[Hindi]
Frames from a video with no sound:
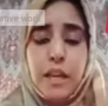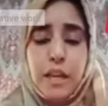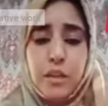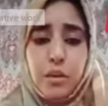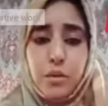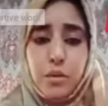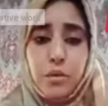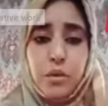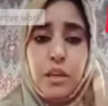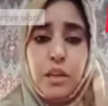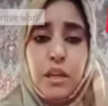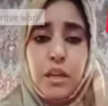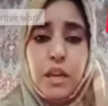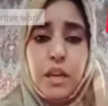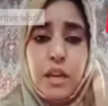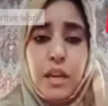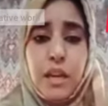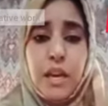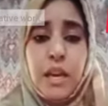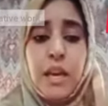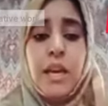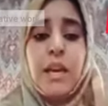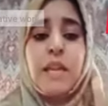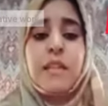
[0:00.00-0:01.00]
तो नहीं है
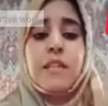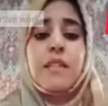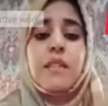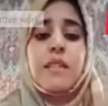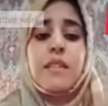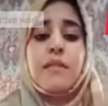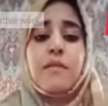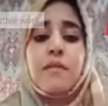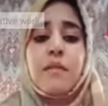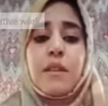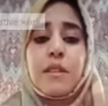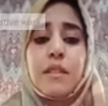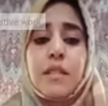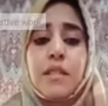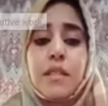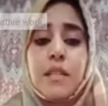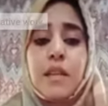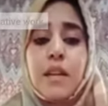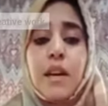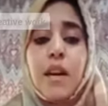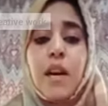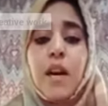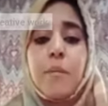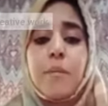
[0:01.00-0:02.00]
जिस वजह से
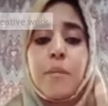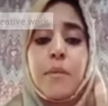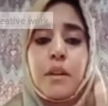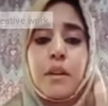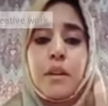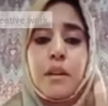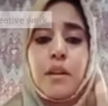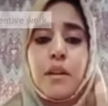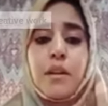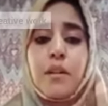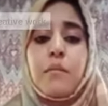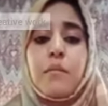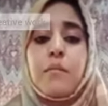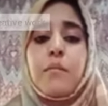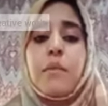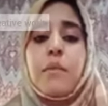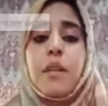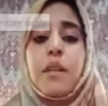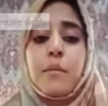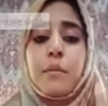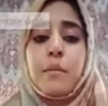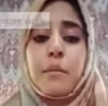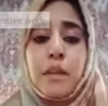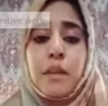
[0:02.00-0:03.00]
आप मतलब
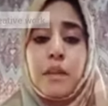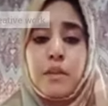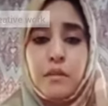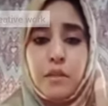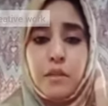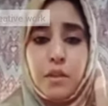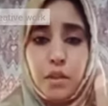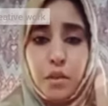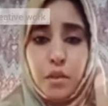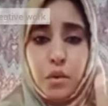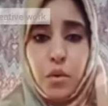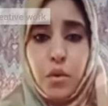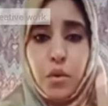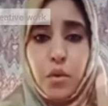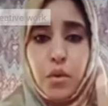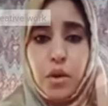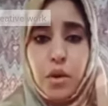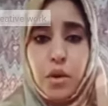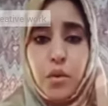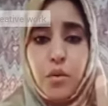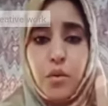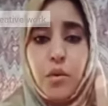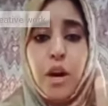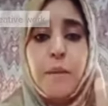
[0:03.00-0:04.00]
कन्वर्ट हो रहे हो
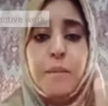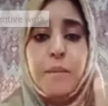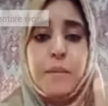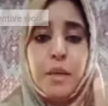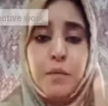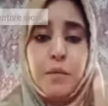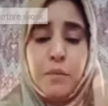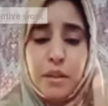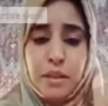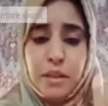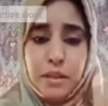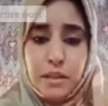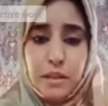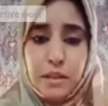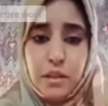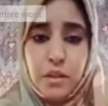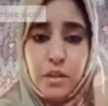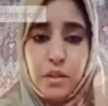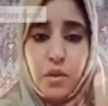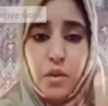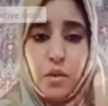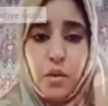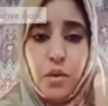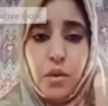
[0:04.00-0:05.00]
अपनी मर्ज़ी से
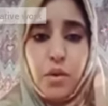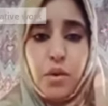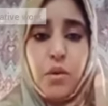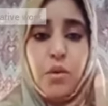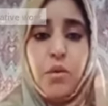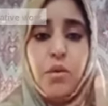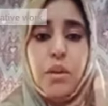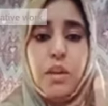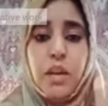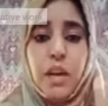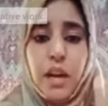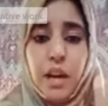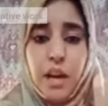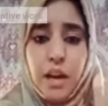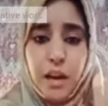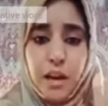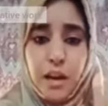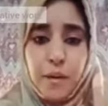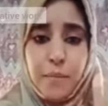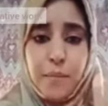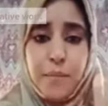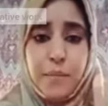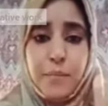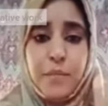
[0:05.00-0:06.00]
हो रहे हो क्या
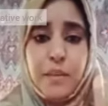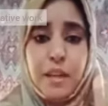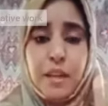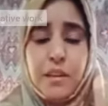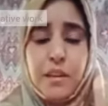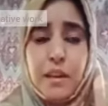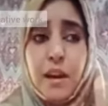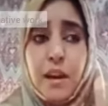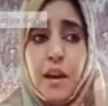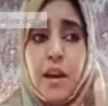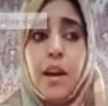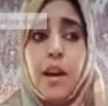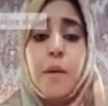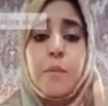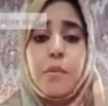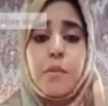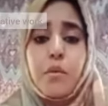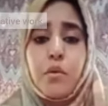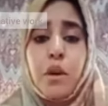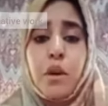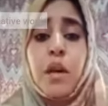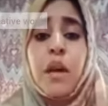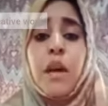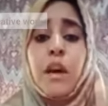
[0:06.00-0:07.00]
या आपको
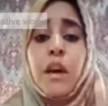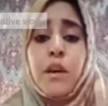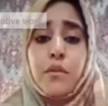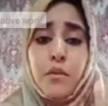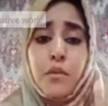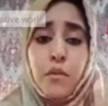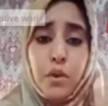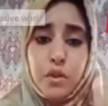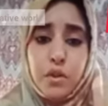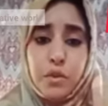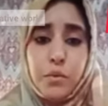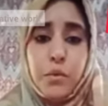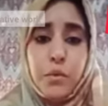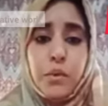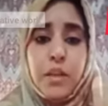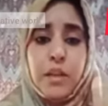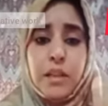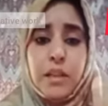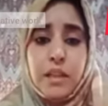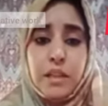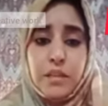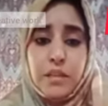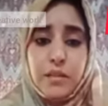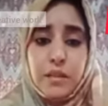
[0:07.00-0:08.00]
फोर्सफुली
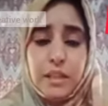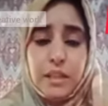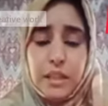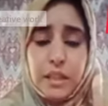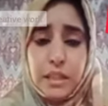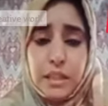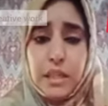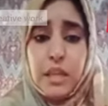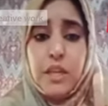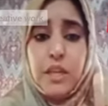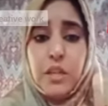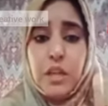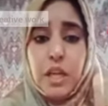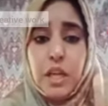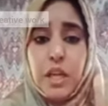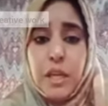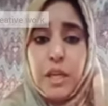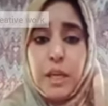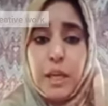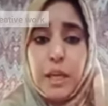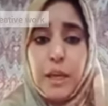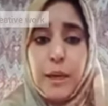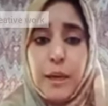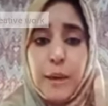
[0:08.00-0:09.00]
कन्वर्ट किया जा रहा
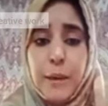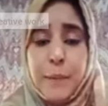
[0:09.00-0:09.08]
है